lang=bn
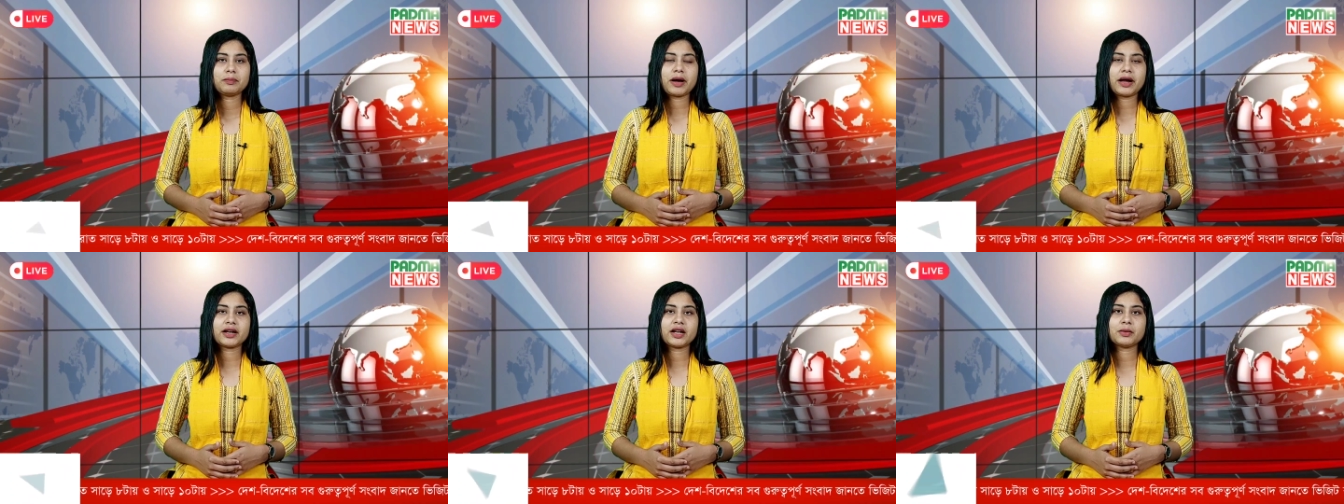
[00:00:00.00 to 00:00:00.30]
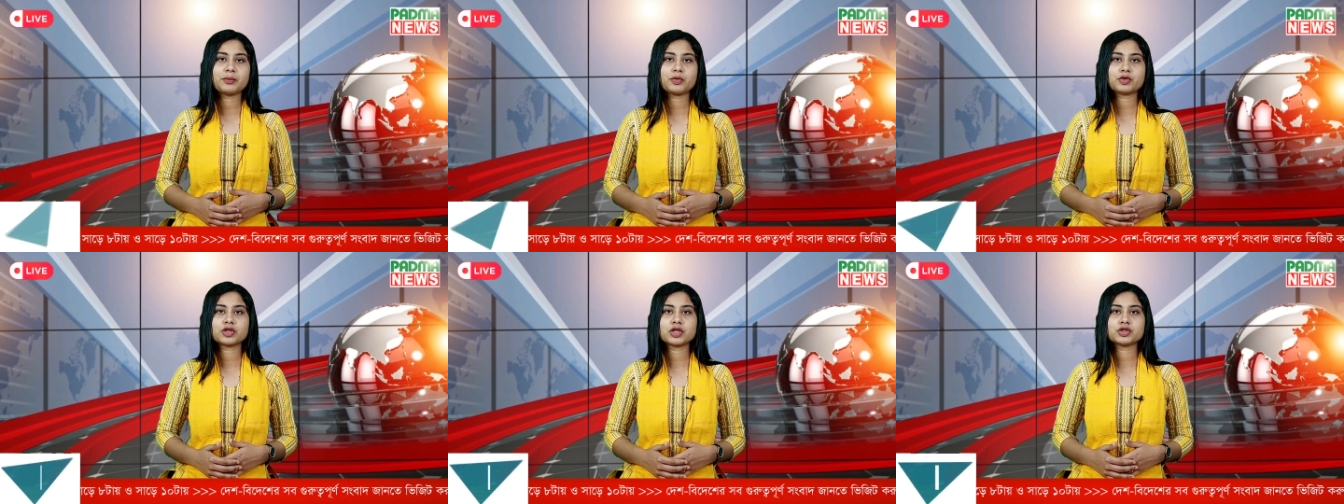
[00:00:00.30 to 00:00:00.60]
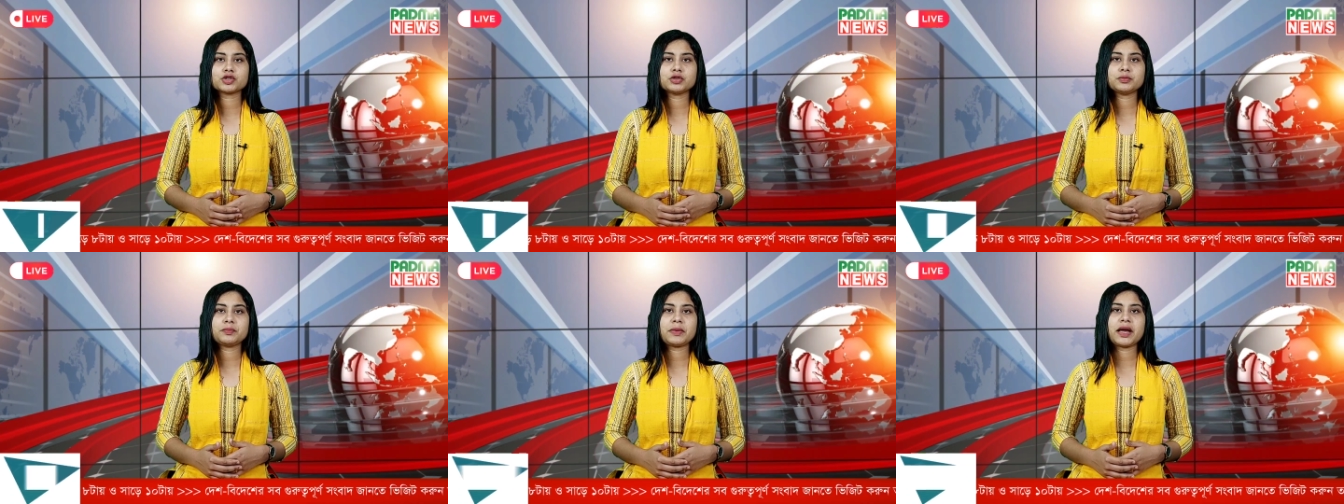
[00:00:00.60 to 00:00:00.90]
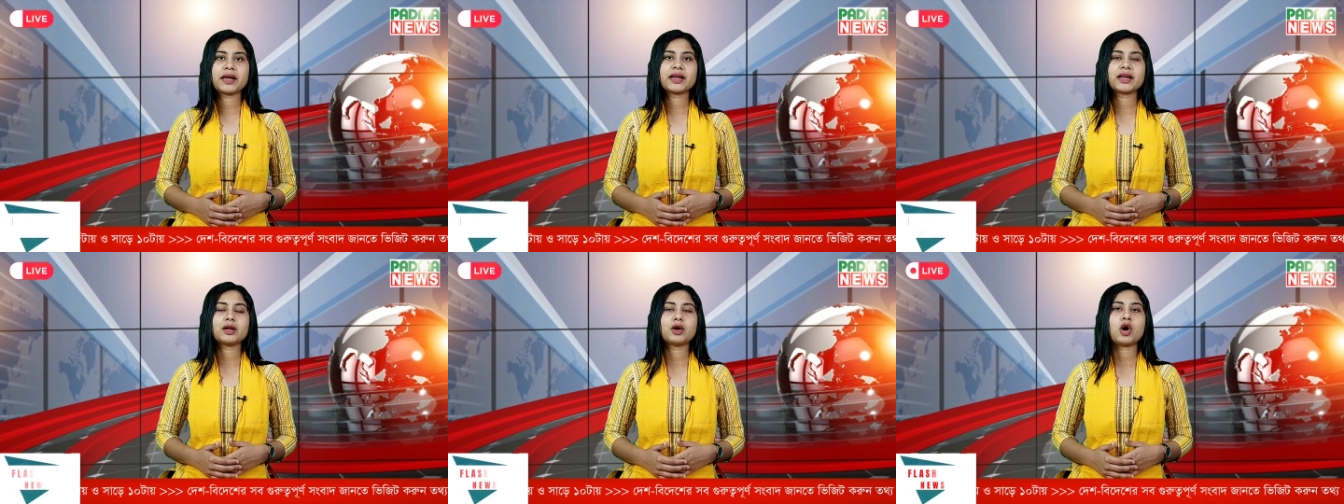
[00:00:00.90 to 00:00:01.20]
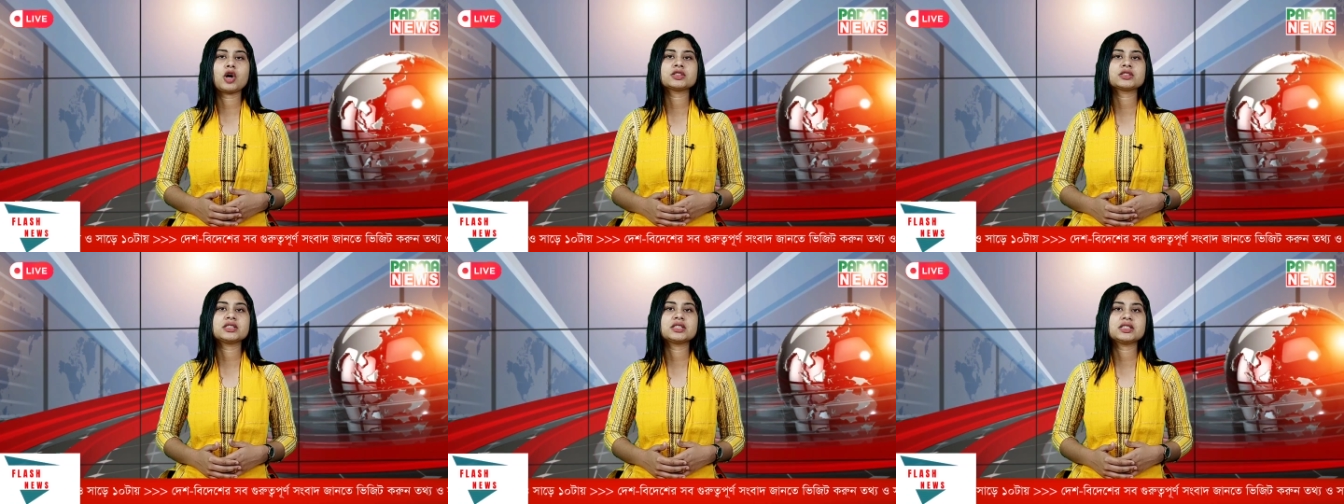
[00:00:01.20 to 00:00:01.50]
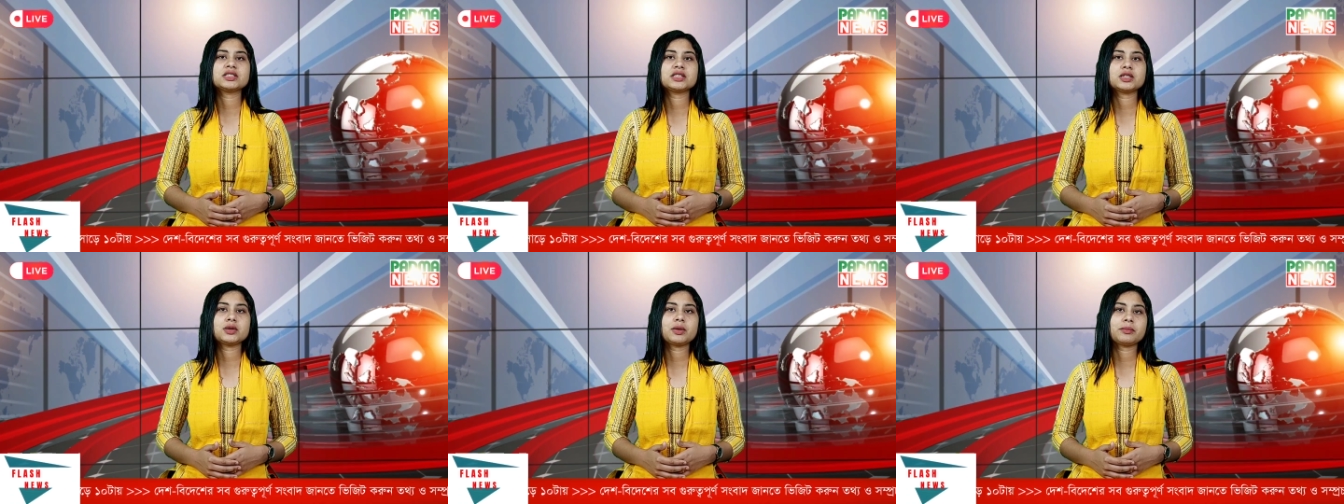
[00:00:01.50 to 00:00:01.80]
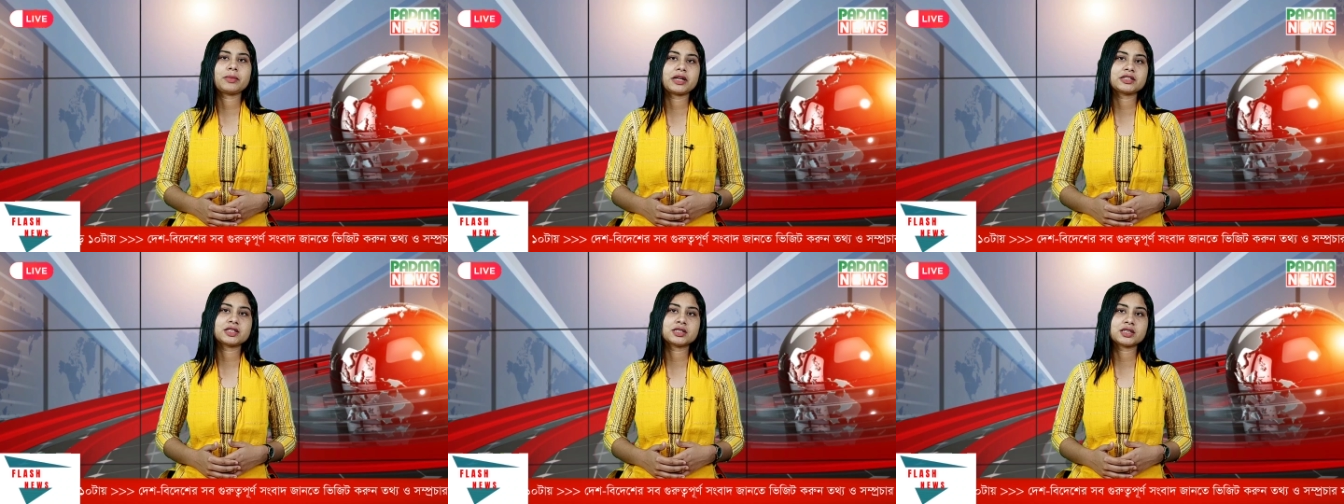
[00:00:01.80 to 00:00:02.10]
বাইডেন প্রশাসন ব্যাংকের অস্থিতিশীল
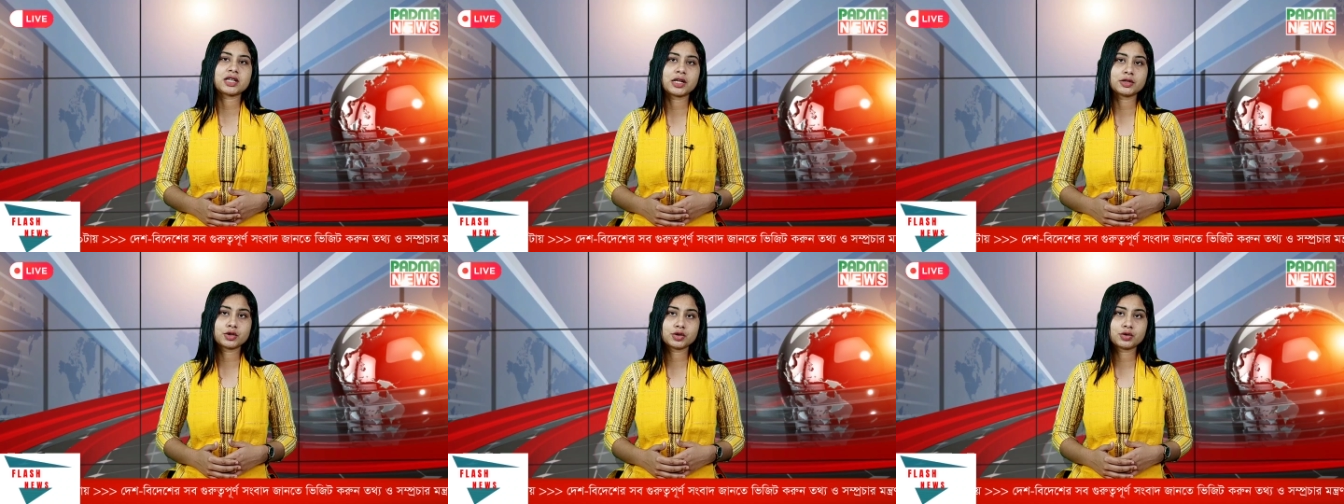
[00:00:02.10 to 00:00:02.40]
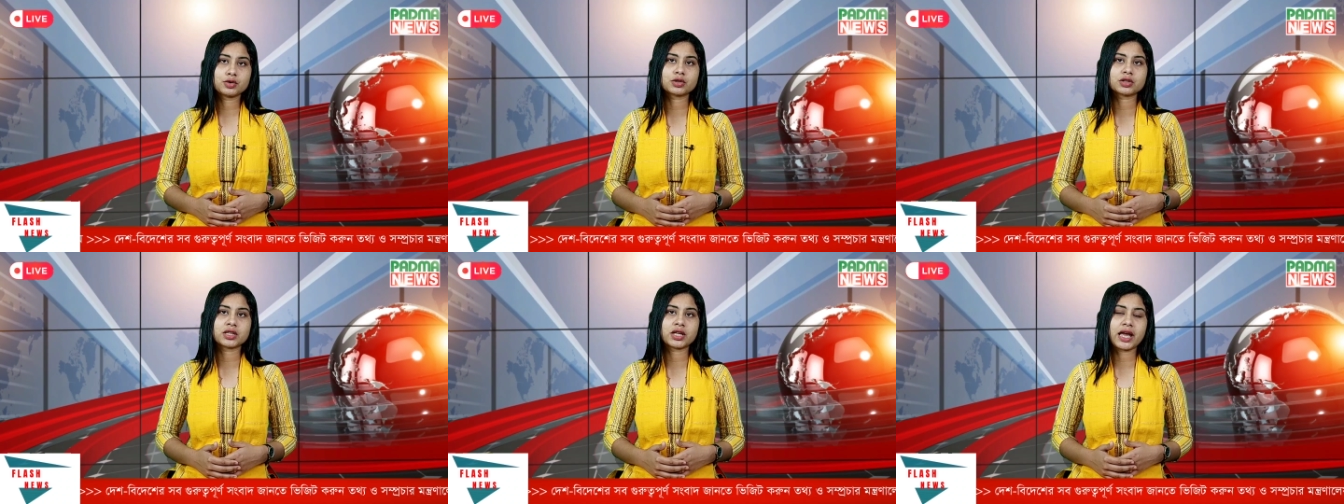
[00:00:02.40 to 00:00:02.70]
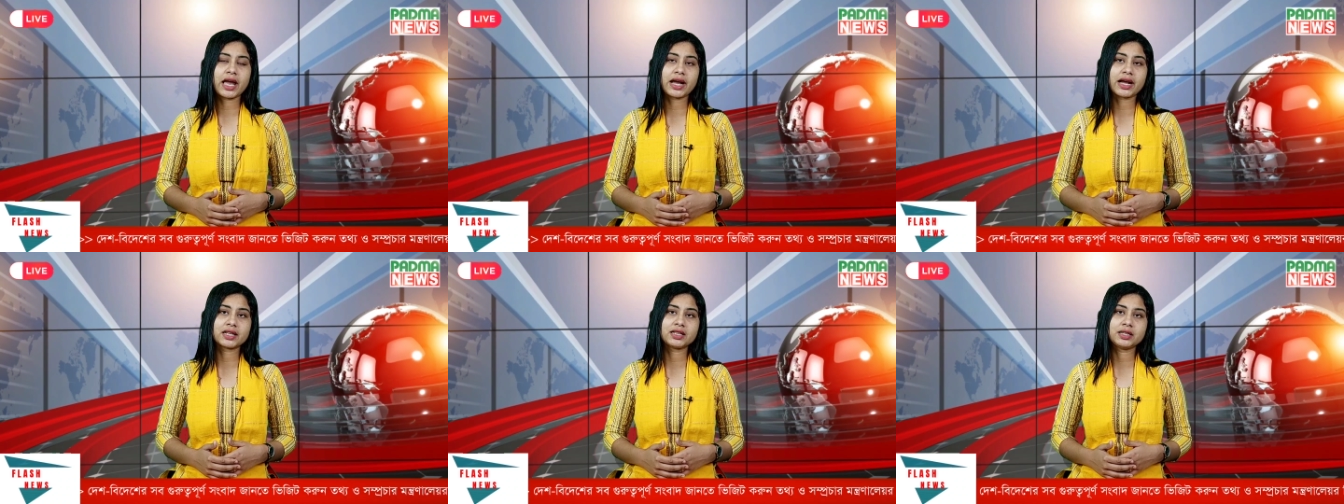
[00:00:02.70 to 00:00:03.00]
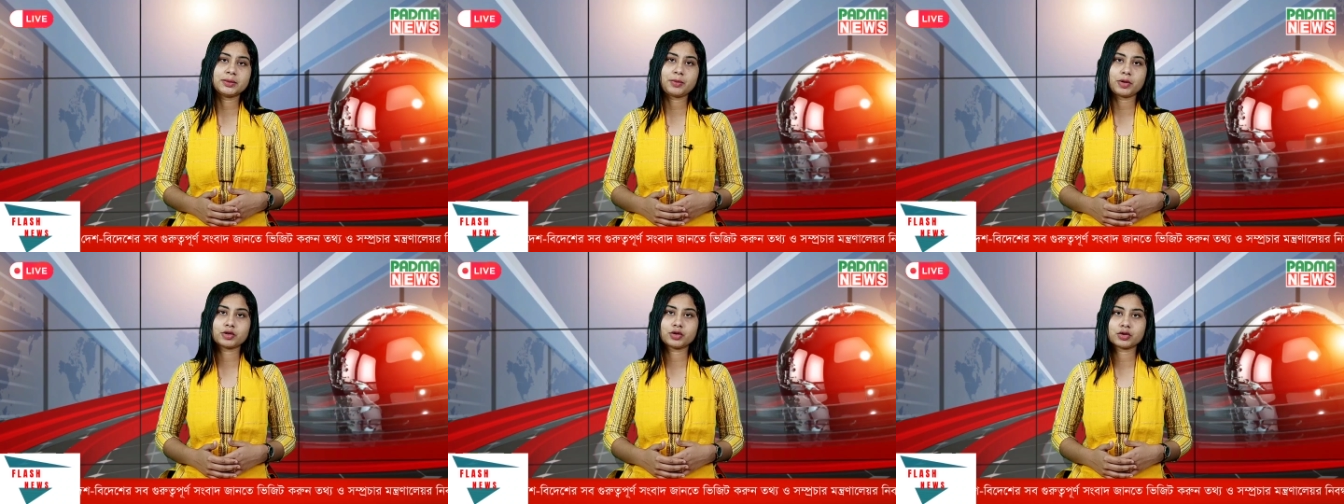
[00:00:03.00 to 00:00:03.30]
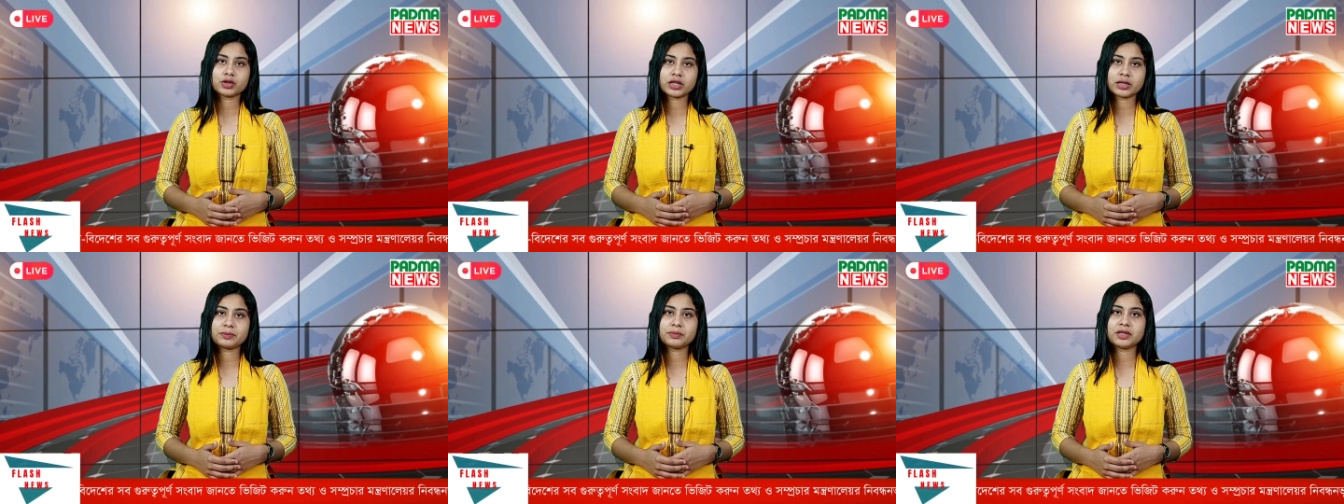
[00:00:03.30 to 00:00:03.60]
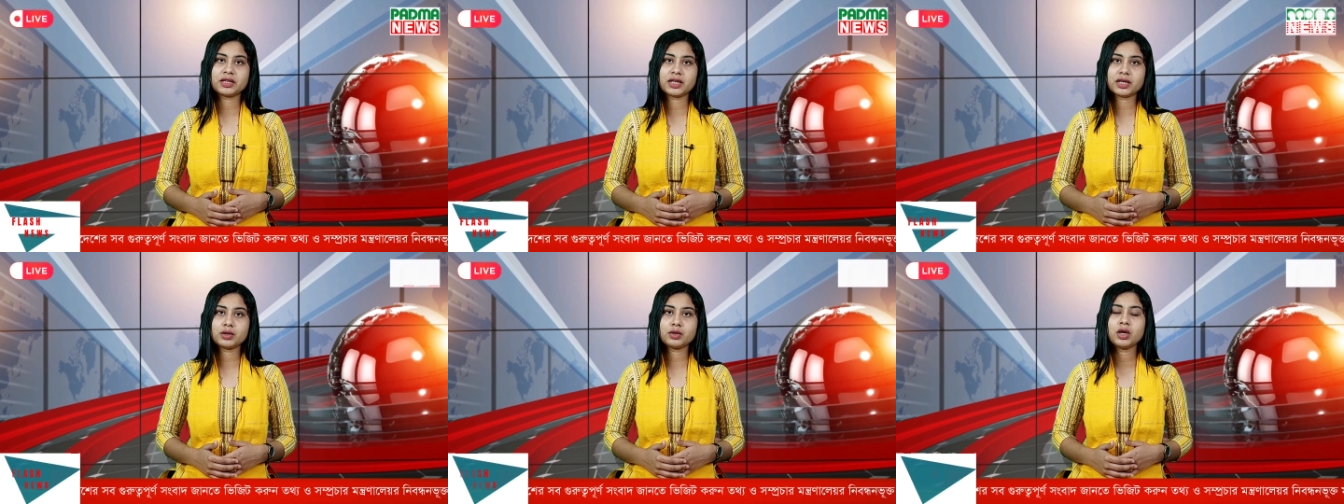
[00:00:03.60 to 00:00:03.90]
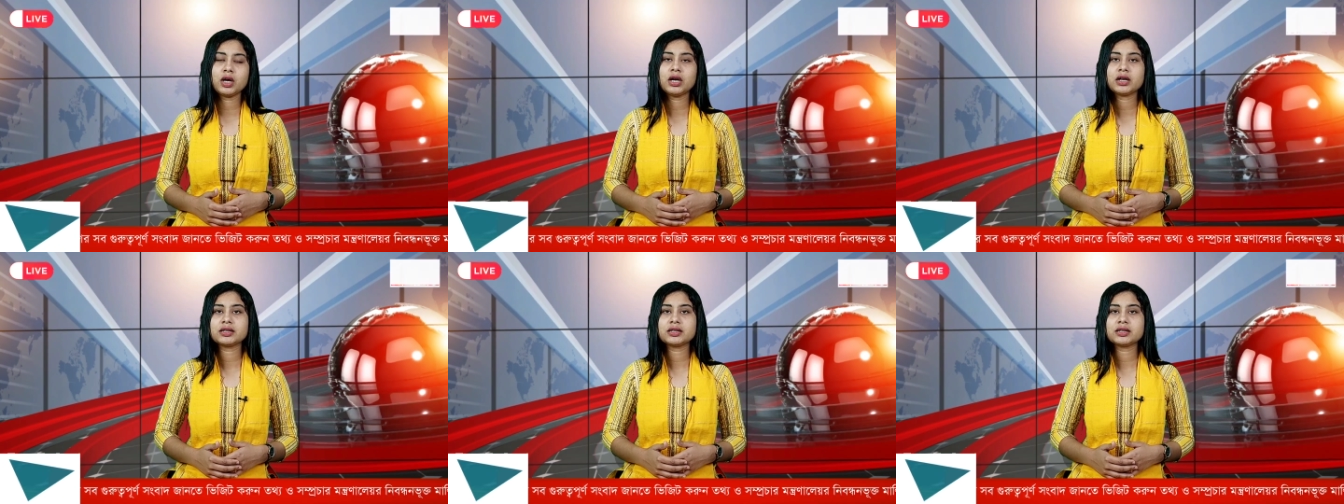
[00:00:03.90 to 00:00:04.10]
বাজার শান্ত করতে একাধিক পদক্ষেপ নিলেও